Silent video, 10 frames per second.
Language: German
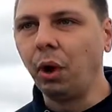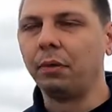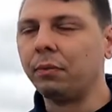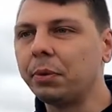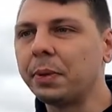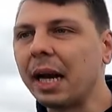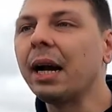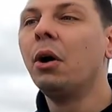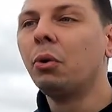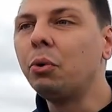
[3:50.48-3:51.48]
ja, würde ich mal
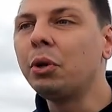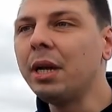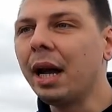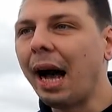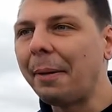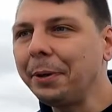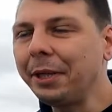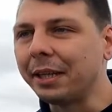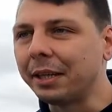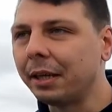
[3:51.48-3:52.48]
sagen, guten
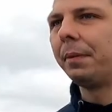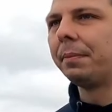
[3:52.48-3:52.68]
Appetit.